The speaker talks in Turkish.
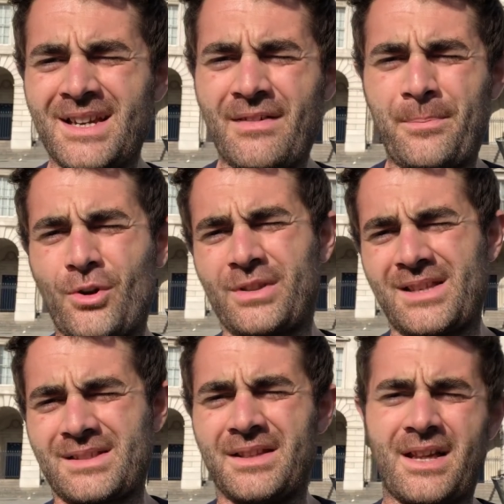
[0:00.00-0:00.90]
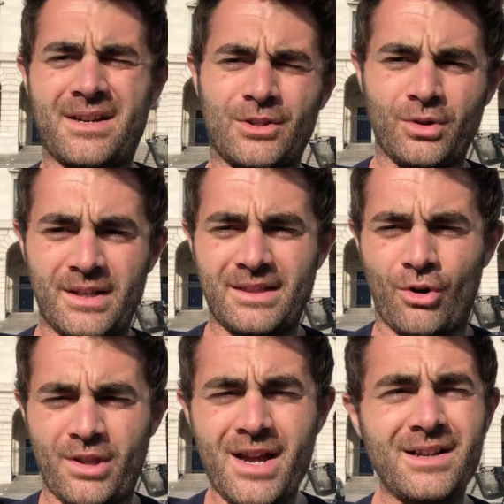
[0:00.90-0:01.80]
Ve protestanlar, katolikler
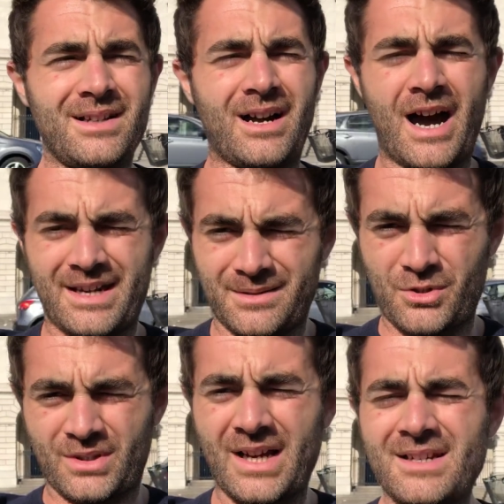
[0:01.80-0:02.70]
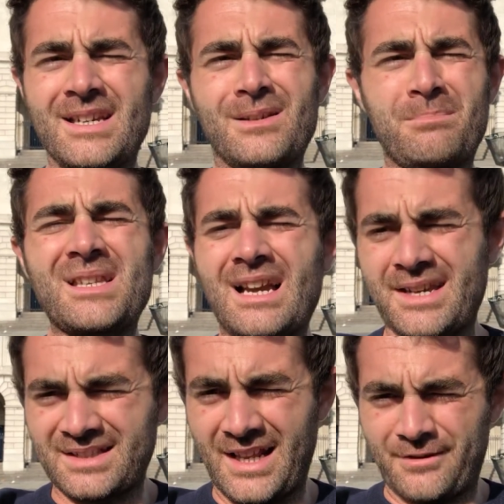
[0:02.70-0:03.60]
olarak ayrılmışlar. Biz
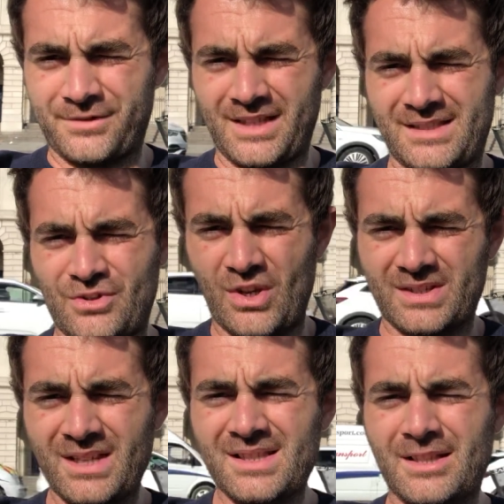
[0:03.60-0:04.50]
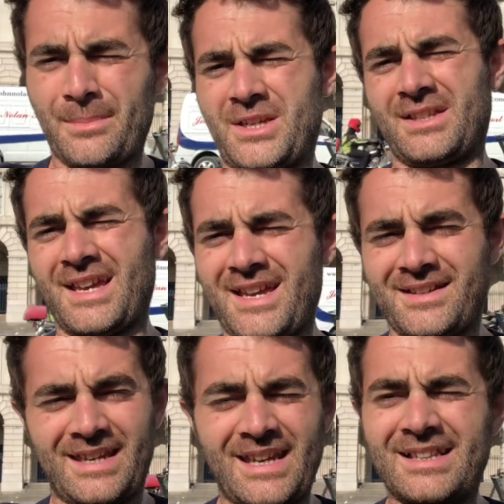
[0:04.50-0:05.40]
hangi taraftayız diyeceksiniz. Tabii ki de
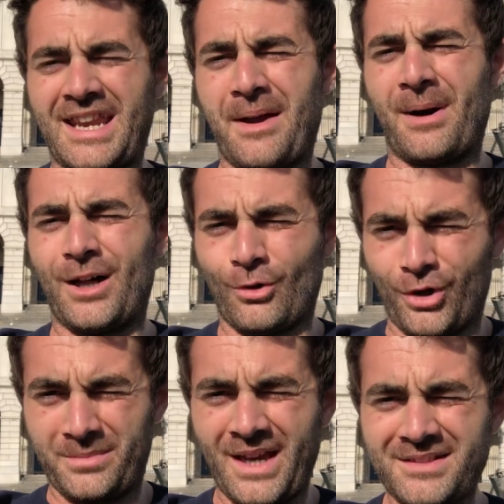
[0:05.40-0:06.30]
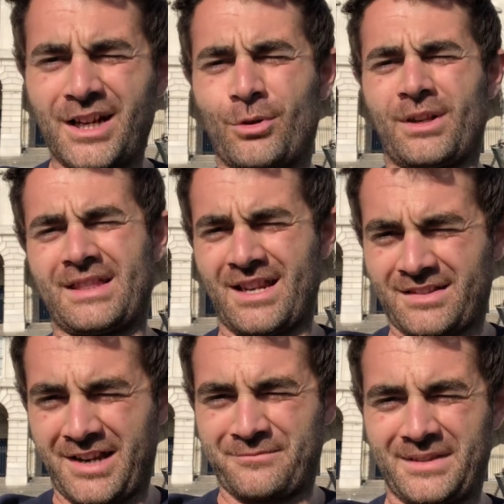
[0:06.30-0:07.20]
İngiltere'ye bağlı olmayan katoliklerin
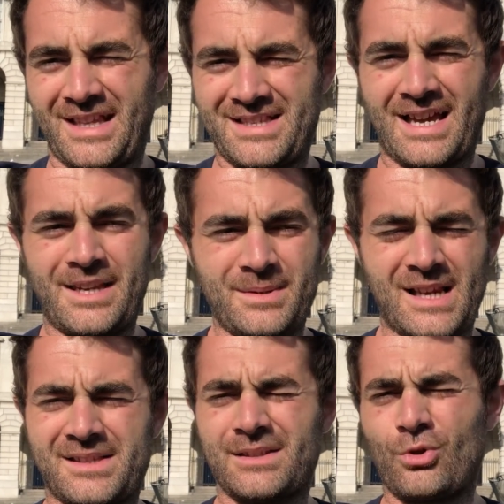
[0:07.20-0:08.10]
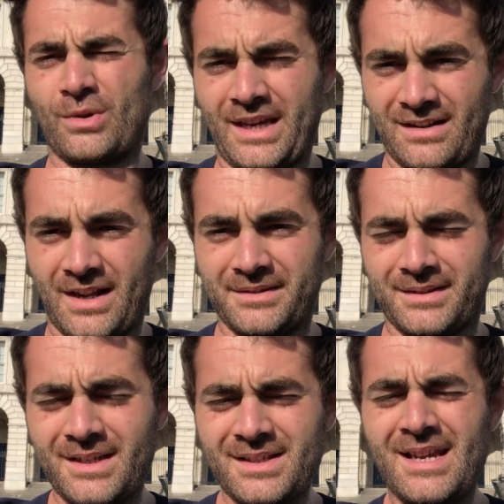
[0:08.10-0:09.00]
tarafındayız. Yani biz aslında Güney
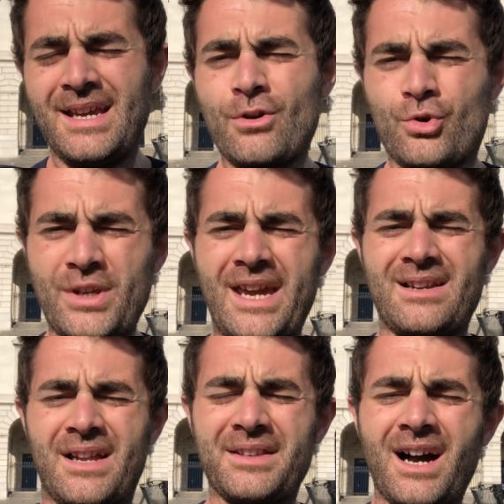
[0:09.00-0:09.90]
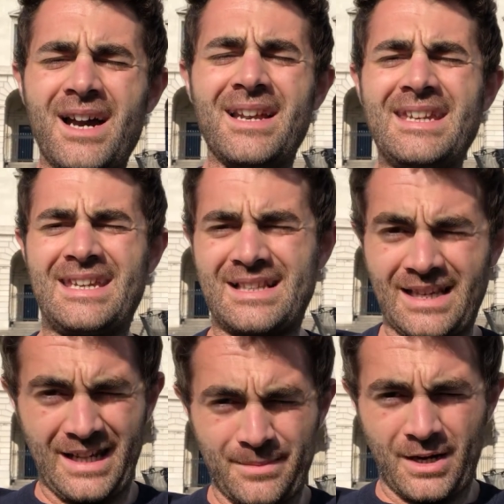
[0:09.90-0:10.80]
İrlanda'dayız. Kuzey İrlanda halen
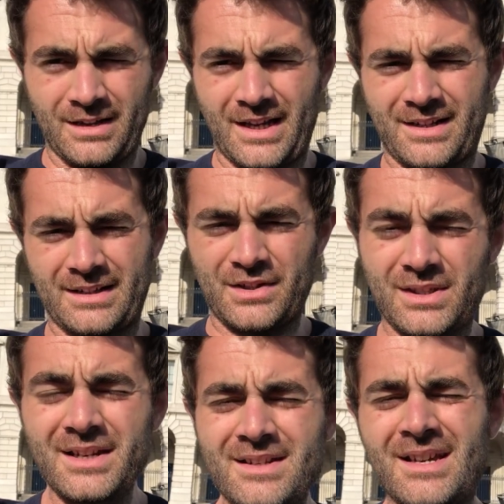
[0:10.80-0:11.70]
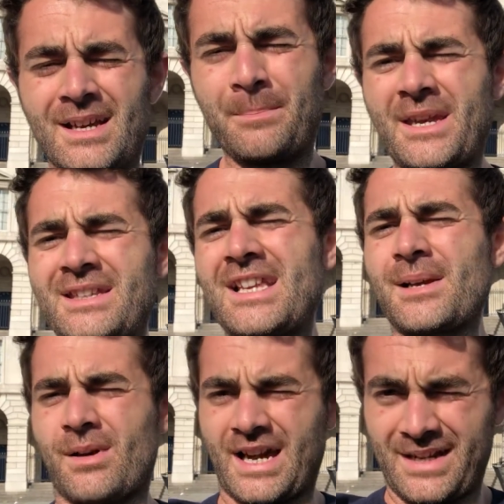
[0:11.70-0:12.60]
İngiltere'ye bağlı arkadaşlar. Peki ne
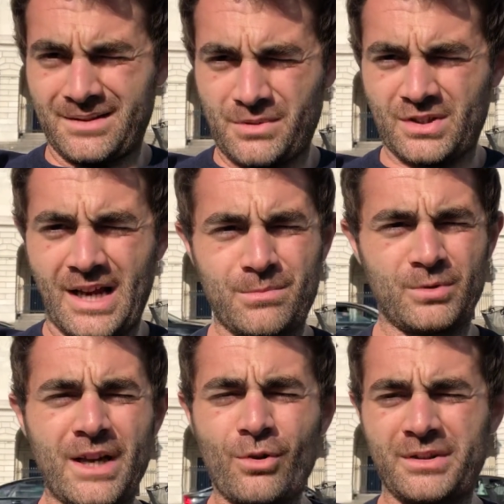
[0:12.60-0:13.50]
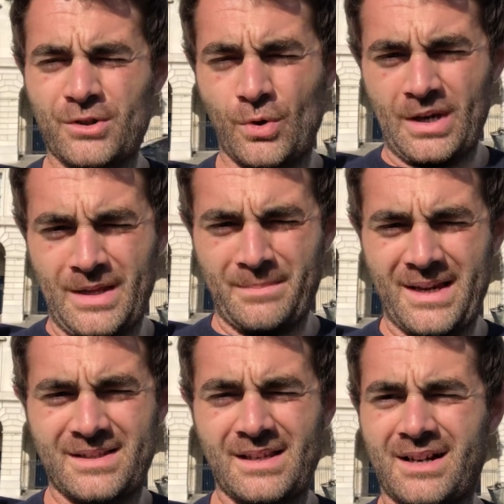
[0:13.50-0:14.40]
zaman ayrılmışlar bunlar? Onu da söyleyeyim ben
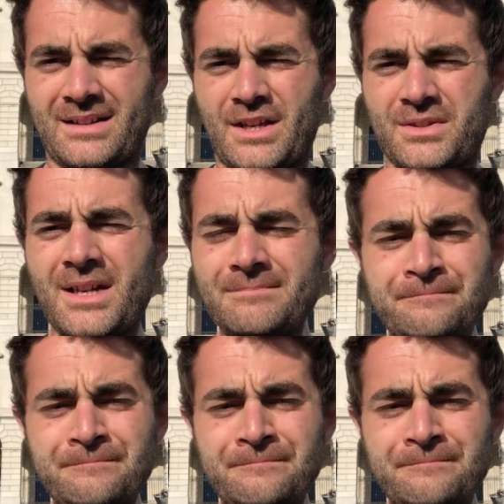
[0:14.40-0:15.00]
size arkadaşlar.